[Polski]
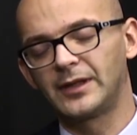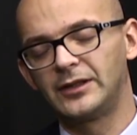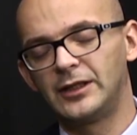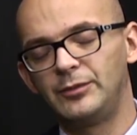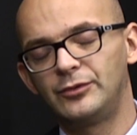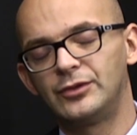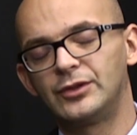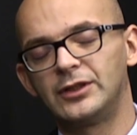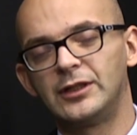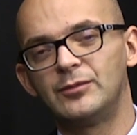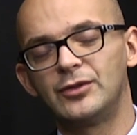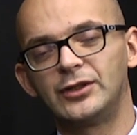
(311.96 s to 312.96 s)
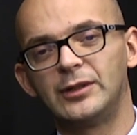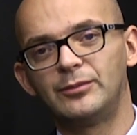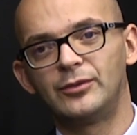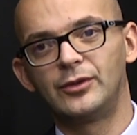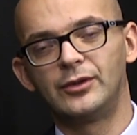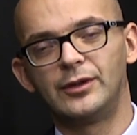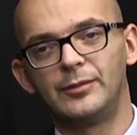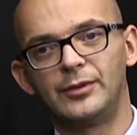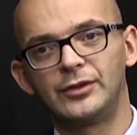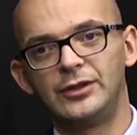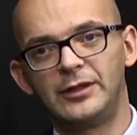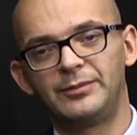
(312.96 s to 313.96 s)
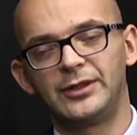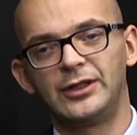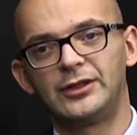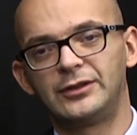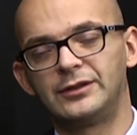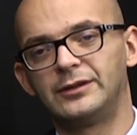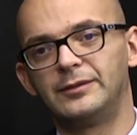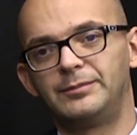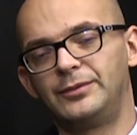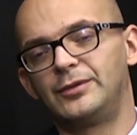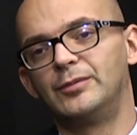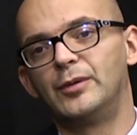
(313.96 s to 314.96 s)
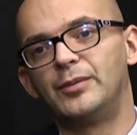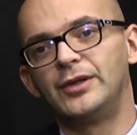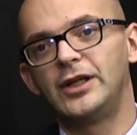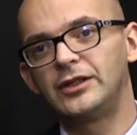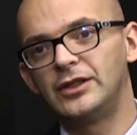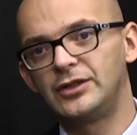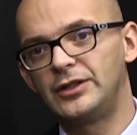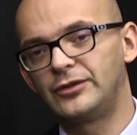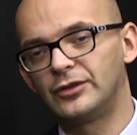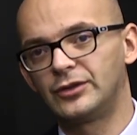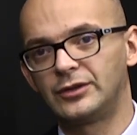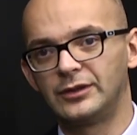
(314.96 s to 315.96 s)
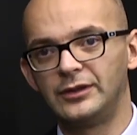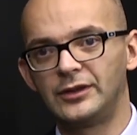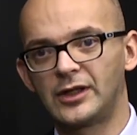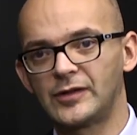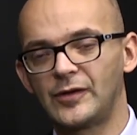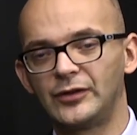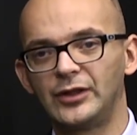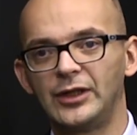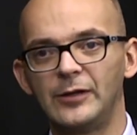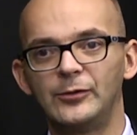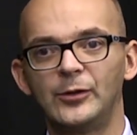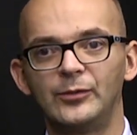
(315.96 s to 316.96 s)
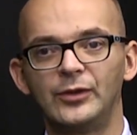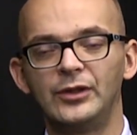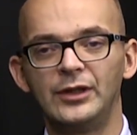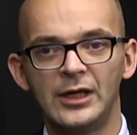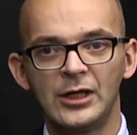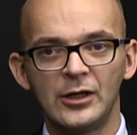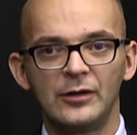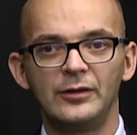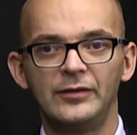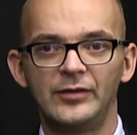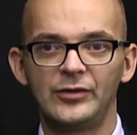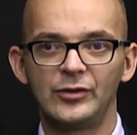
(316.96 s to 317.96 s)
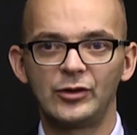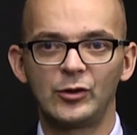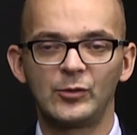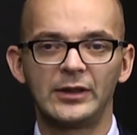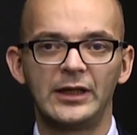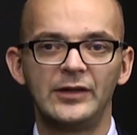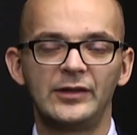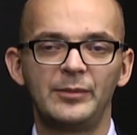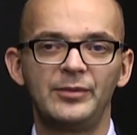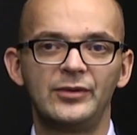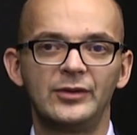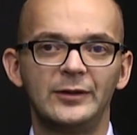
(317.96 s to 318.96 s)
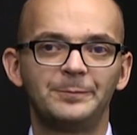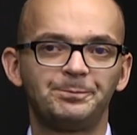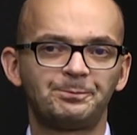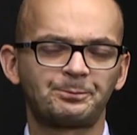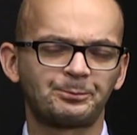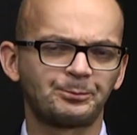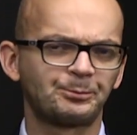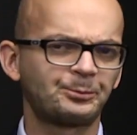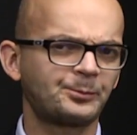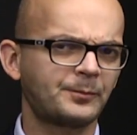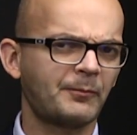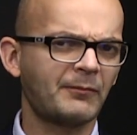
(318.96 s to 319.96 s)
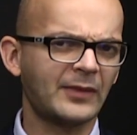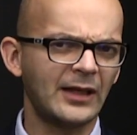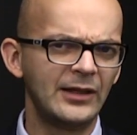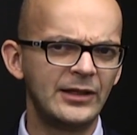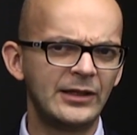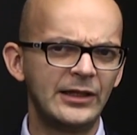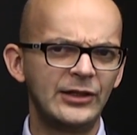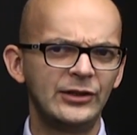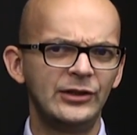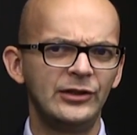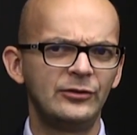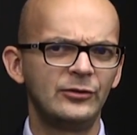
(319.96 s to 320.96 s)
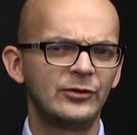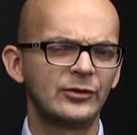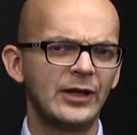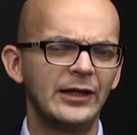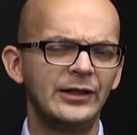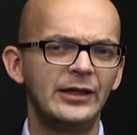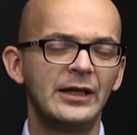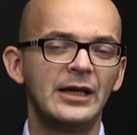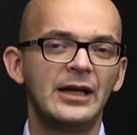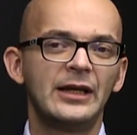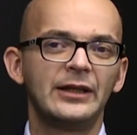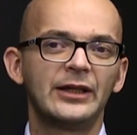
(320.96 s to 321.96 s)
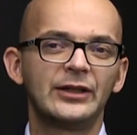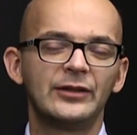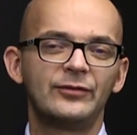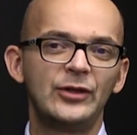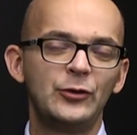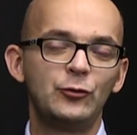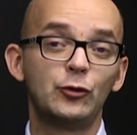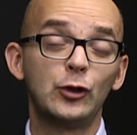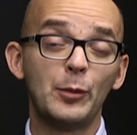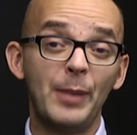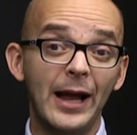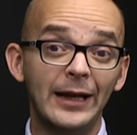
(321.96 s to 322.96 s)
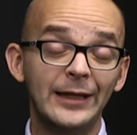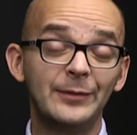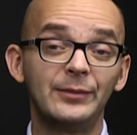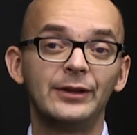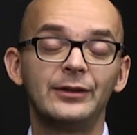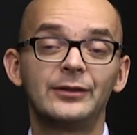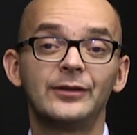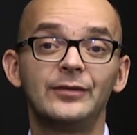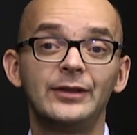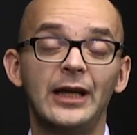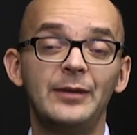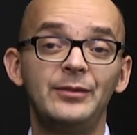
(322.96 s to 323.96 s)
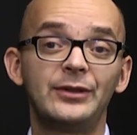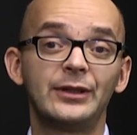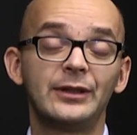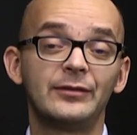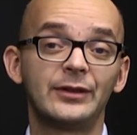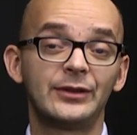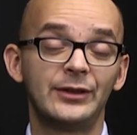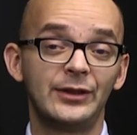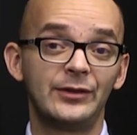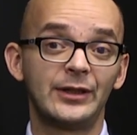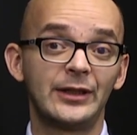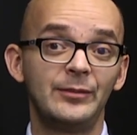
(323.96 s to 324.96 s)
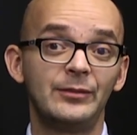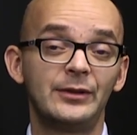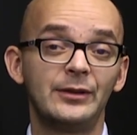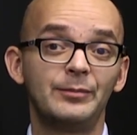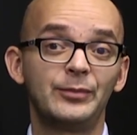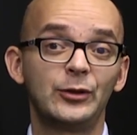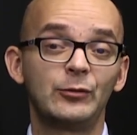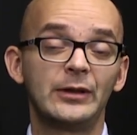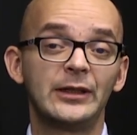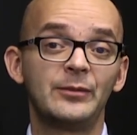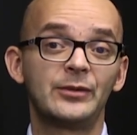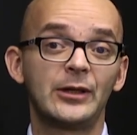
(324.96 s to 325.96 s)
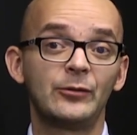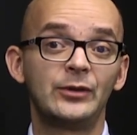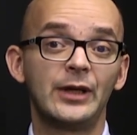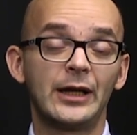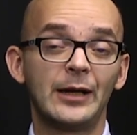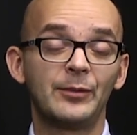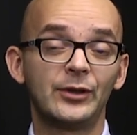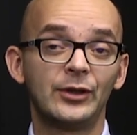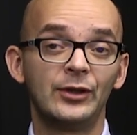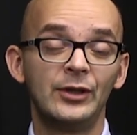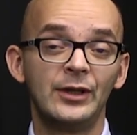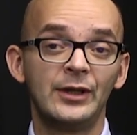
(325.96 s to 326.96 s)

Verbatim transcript: debiuty, że nie można było obok nich przejść, powiedzmy, obojętnie, jeżeli ktoś interesował się giełdą, no i inwestorzy składali zapisy i detalicznie instytucjonalni. Także w ujęciu globalnym e, to wydaje mi się właśnie jest takim przykładem Saudi Aramco